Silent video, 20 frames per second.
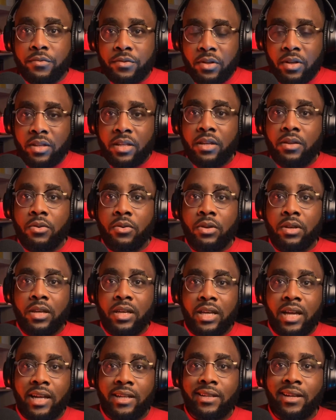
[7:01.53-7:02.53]
sentez que
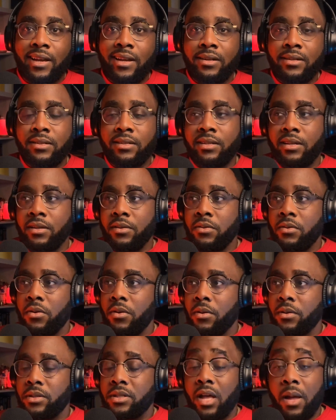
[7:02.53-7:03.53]
Gadriel, c'est
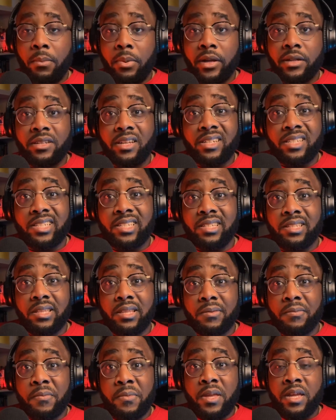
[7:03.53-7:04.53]
un personnage
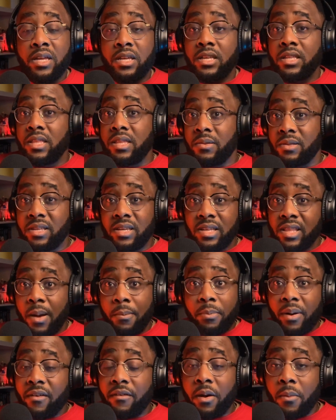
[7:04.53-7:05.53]
qui, qui n'a
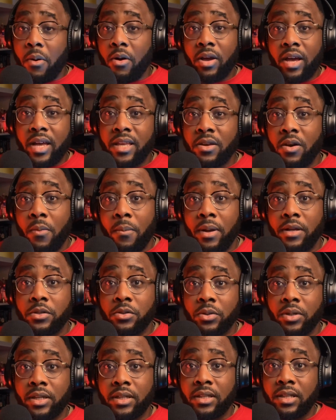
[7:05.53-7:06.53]
pas vraiment gagné en
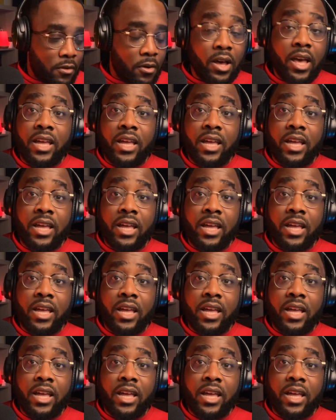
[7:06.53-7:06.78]
maturité.